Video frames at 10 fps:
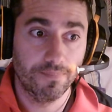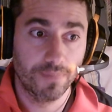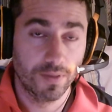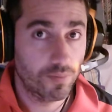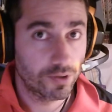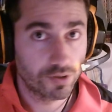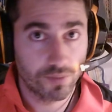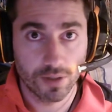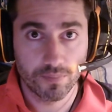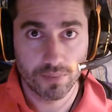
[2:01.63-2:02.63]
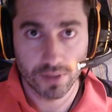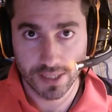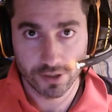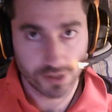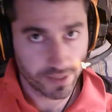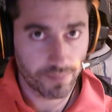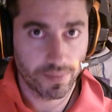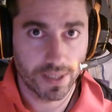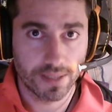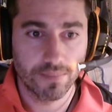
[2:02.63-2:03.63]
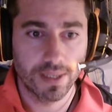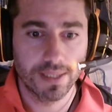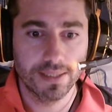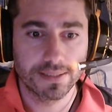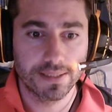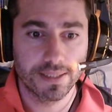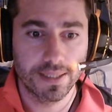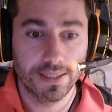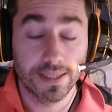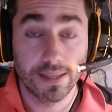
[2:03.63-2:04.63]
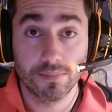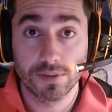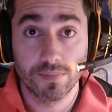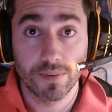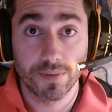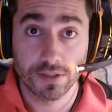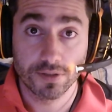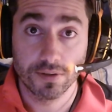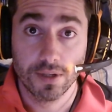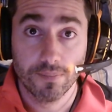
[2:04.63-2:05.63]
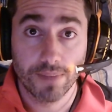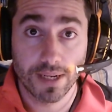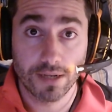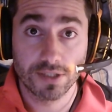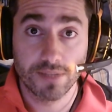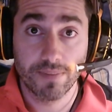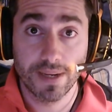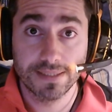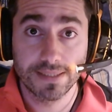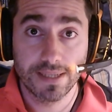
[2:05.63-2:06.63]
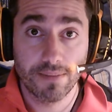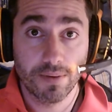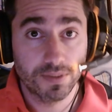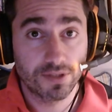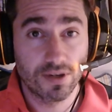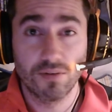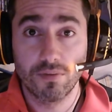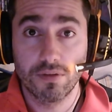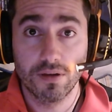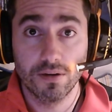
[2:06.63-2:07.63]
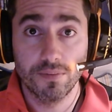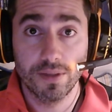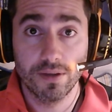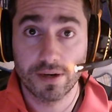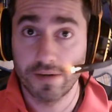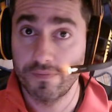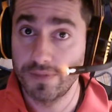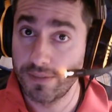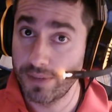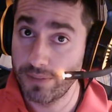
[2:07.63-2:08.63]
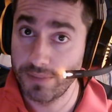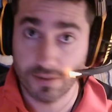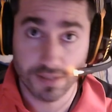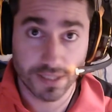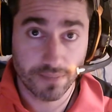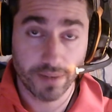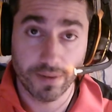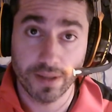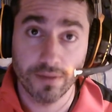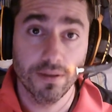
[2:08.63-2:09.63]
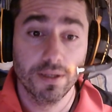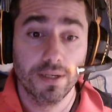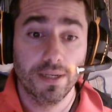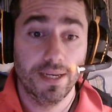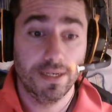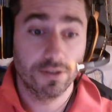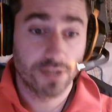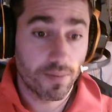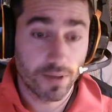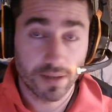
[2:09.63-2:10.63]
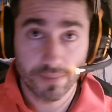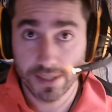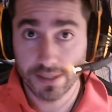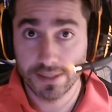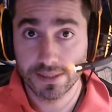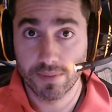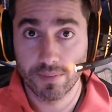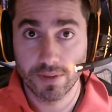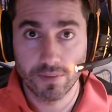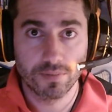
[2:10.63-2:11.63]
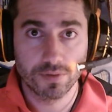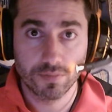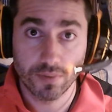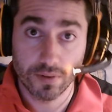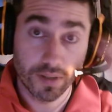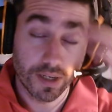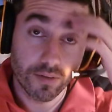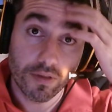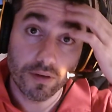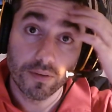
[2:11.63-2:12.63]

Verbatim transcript: no puedo subirlos porque no se ven bien, ¿vale? Así que nada, pues simplemente eso. Para que lo sepáis, si habéis visto el anuncio del vídeo de RAF, ya habréis visto que está en privado, eh, no se va a poder ver y simplemente, bueno, pues un poco el anuncio.